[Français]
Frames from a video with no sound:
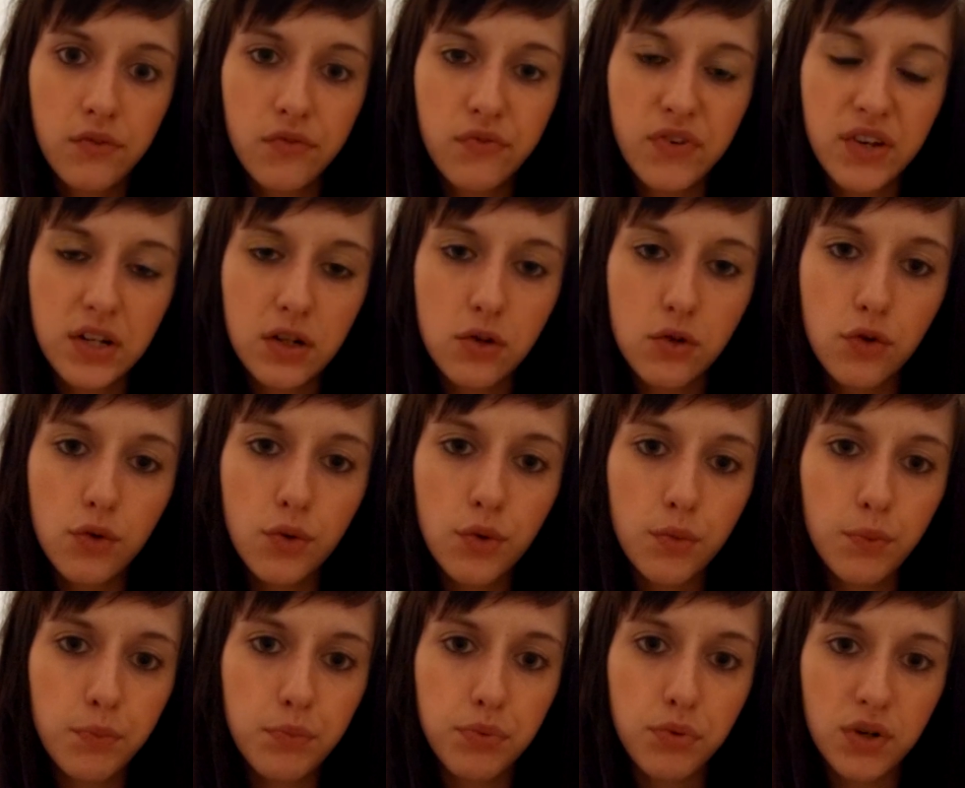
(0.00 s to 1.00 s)

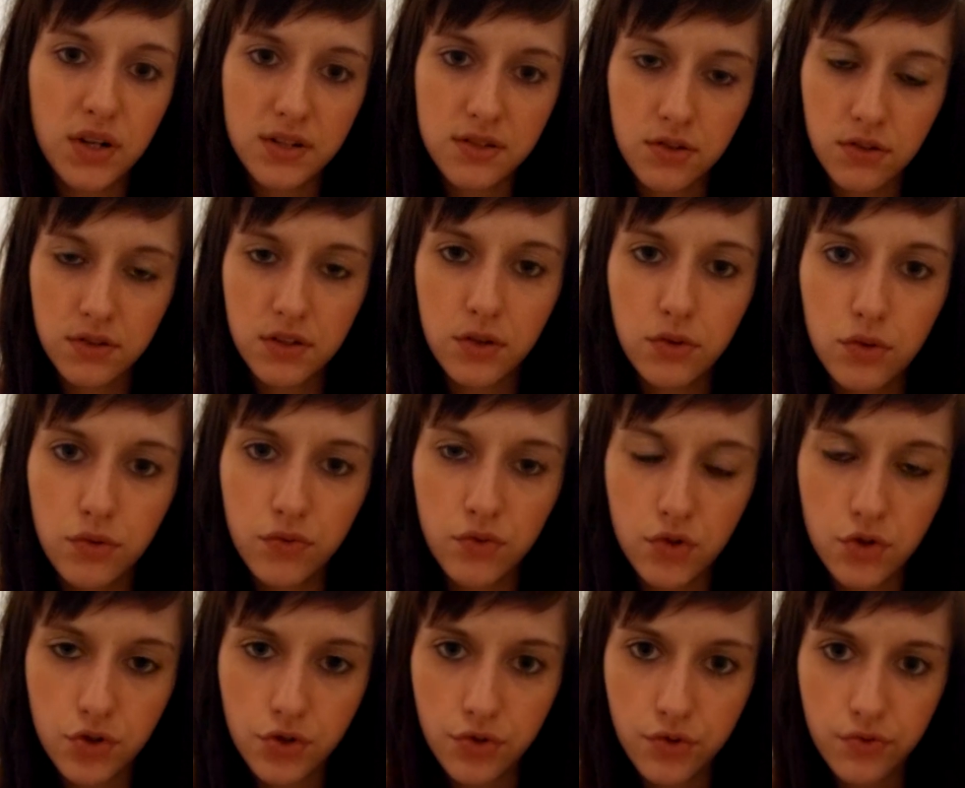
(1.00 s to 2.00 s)
faites-le pour la santé de
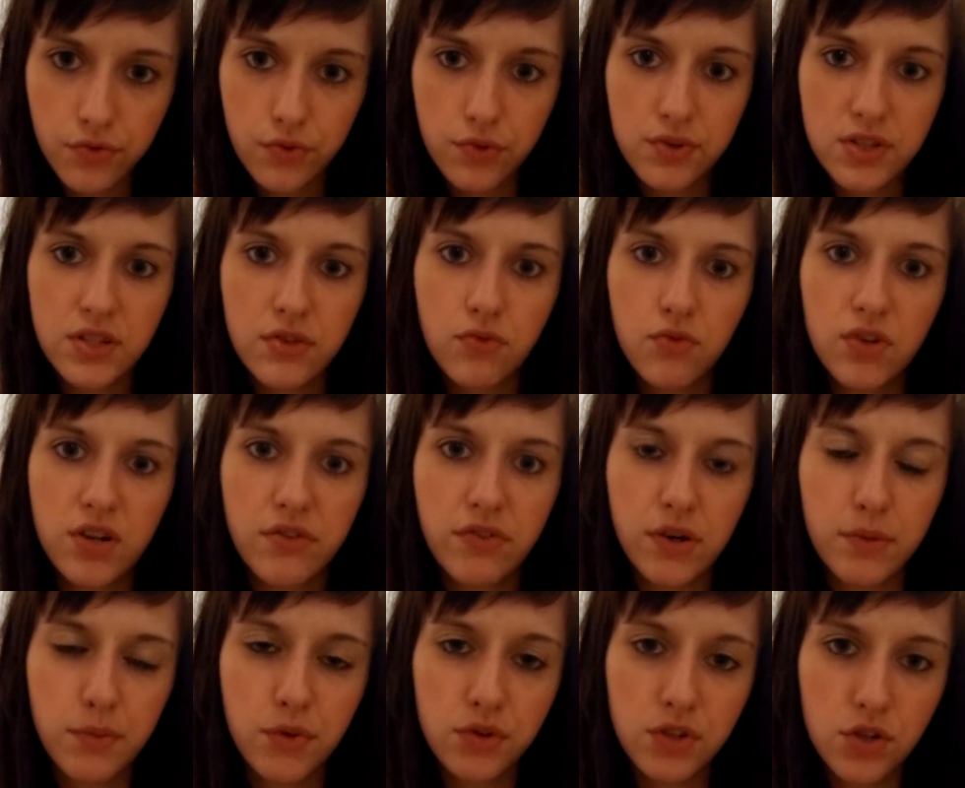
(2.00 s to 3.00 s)
vos cheveux si vous voulez
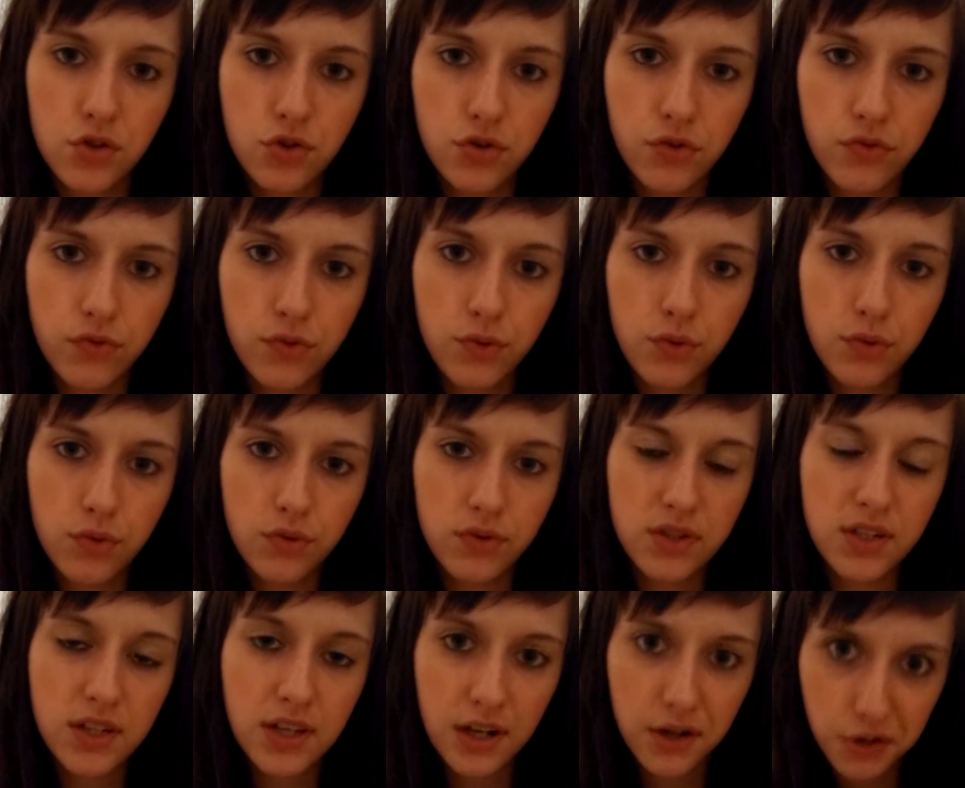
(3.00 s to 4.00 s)
vraiment des cheveux
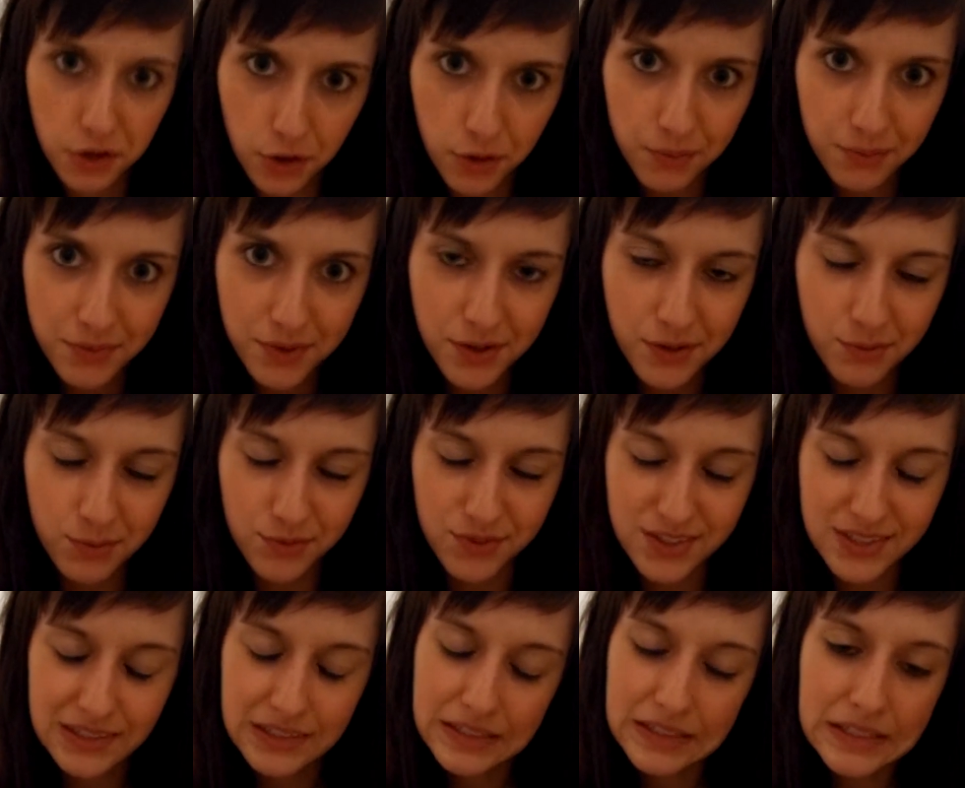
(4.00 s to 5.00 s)
nickel chrome comme on
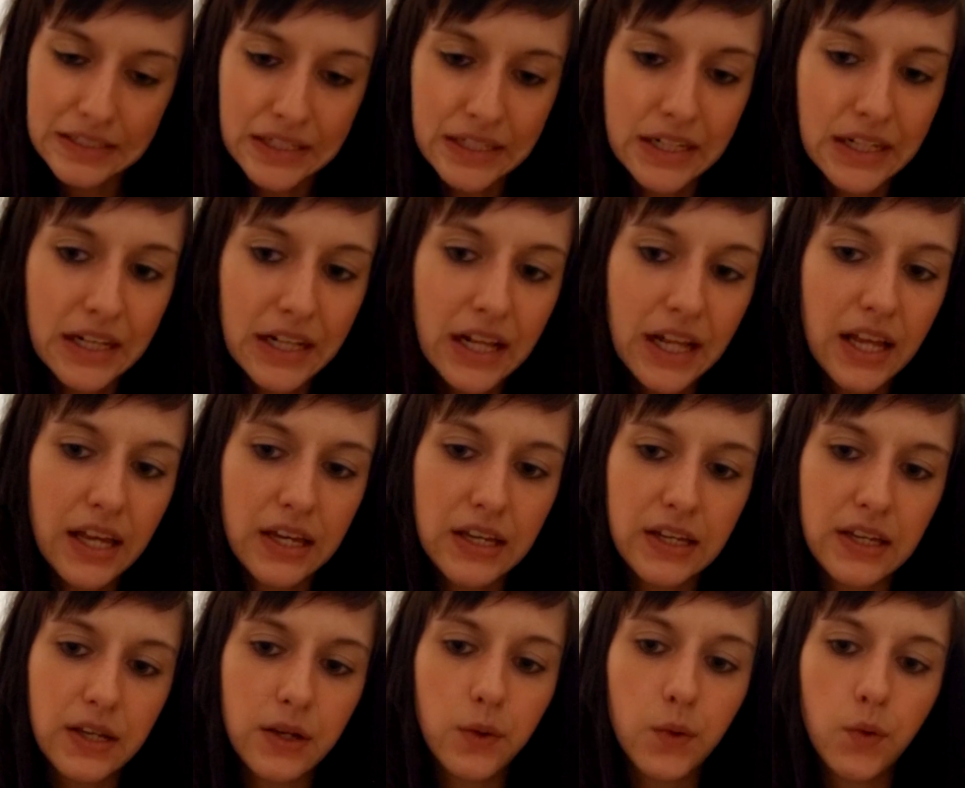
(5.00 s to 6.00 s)
dit
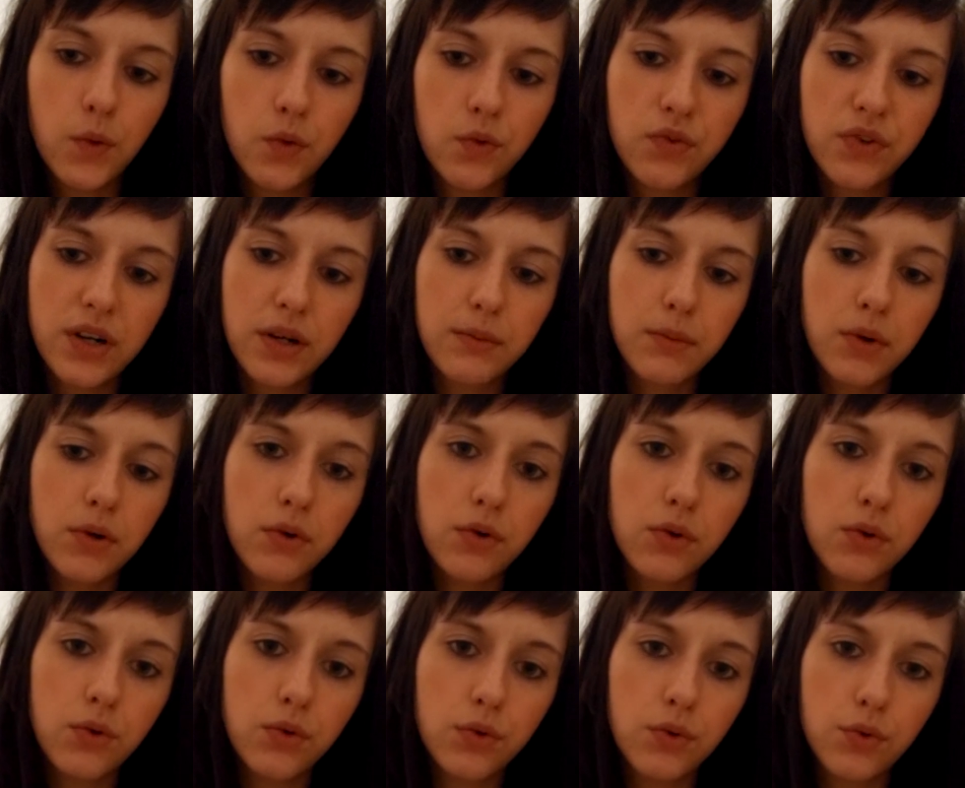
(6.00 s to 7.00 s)
et euh,
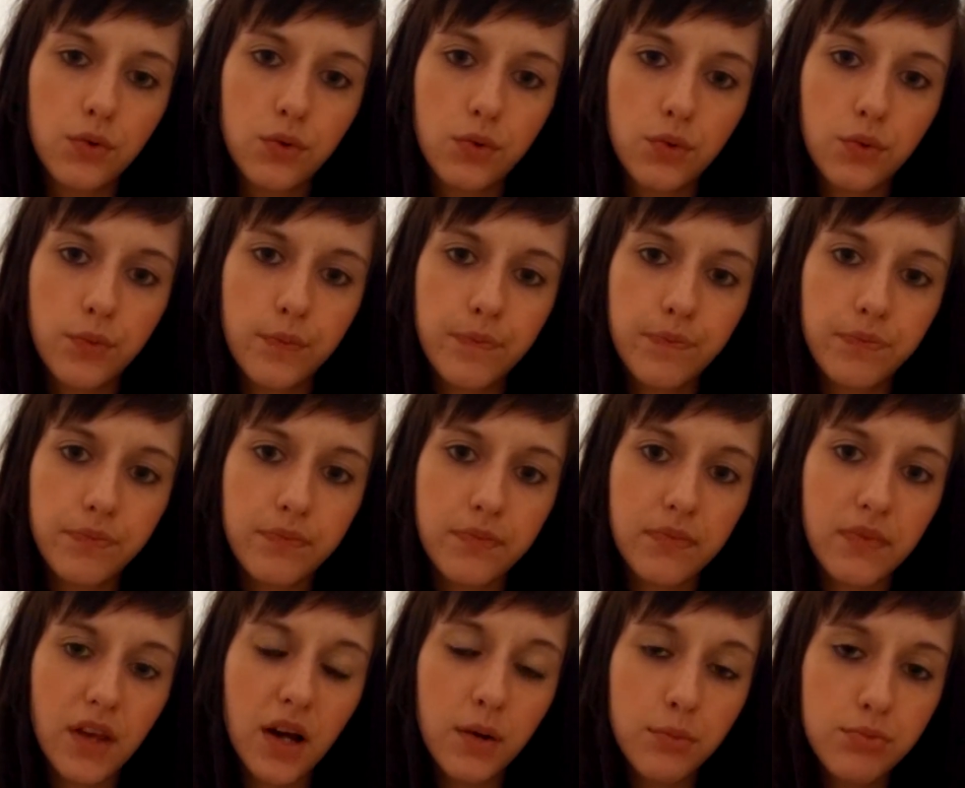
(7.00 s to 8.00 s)
vraiment euh,
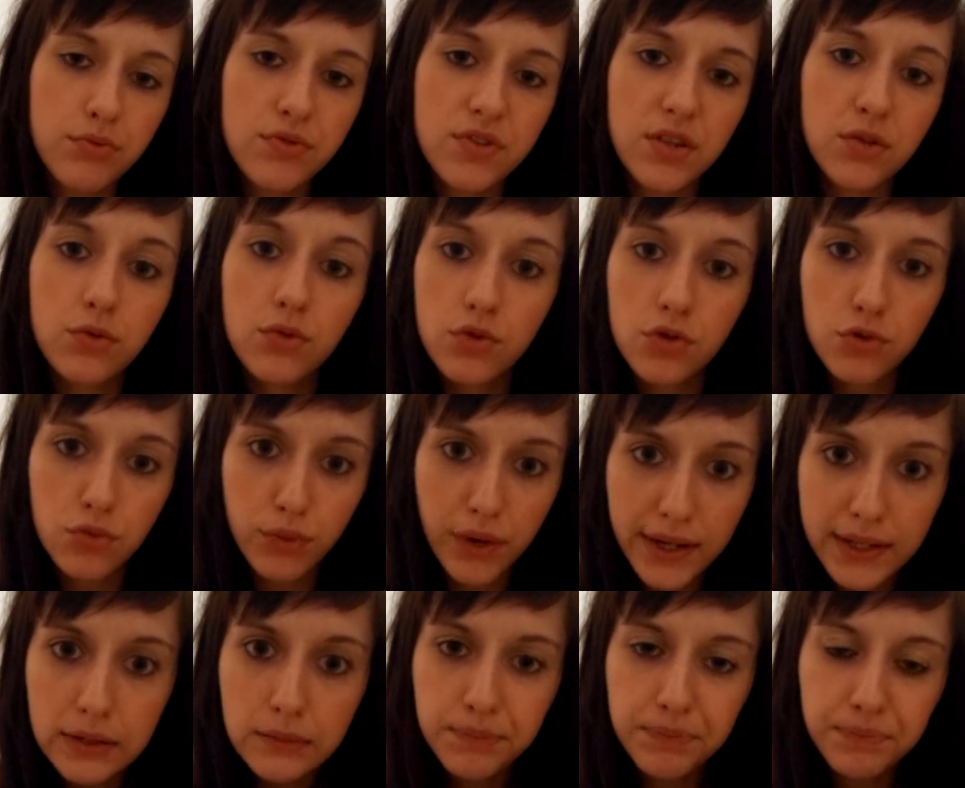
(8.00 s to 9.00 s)
abuser de soins